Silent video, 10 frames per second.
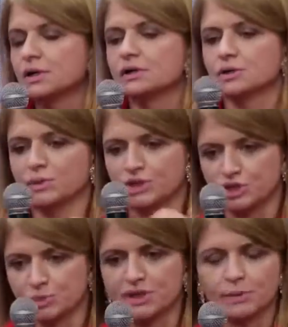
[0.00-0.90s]
Então, a
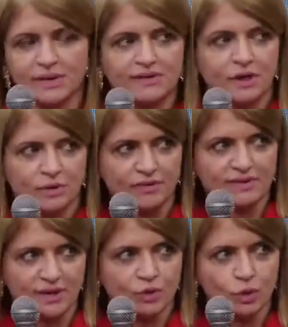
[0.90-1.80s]
meningite B também seria uma
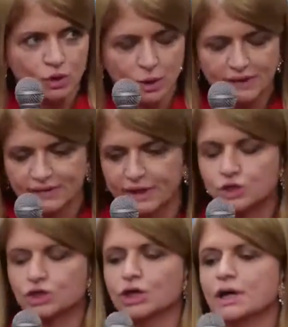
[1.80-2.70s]
vacina do
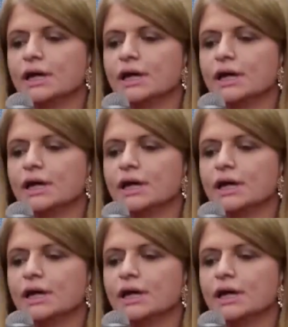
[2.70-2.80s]
adolescente.